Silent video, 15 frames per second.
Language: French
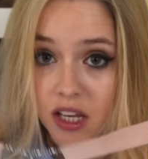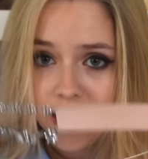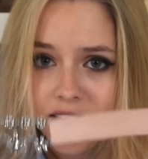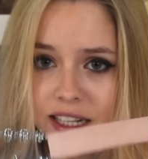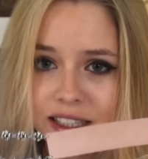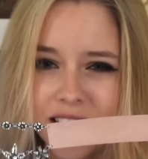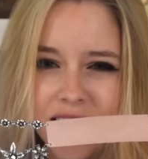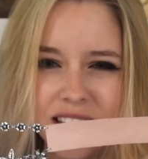Il
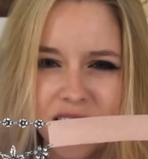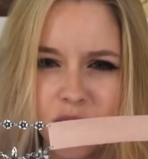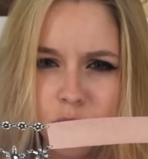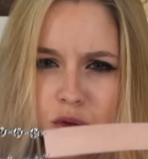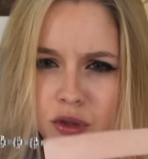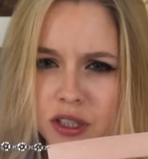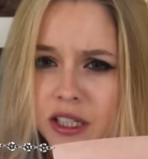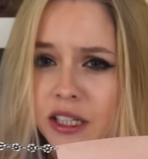est très très
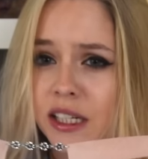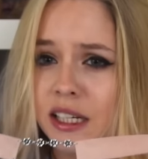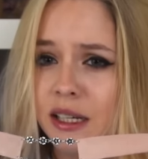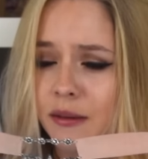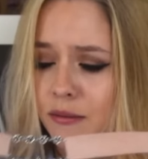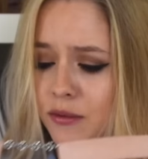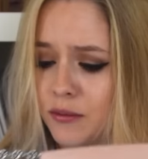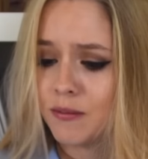beau aussi. Il
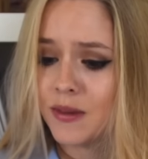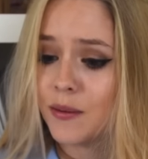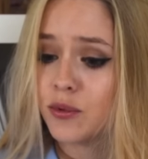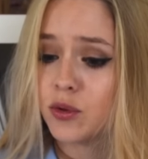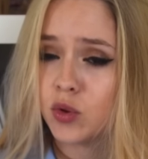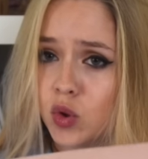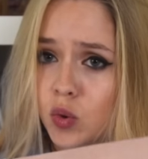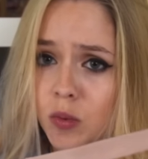est même
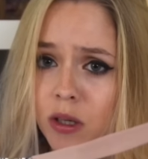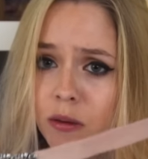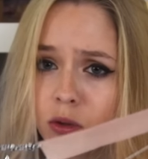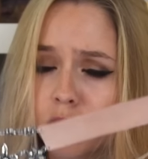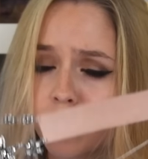sublime.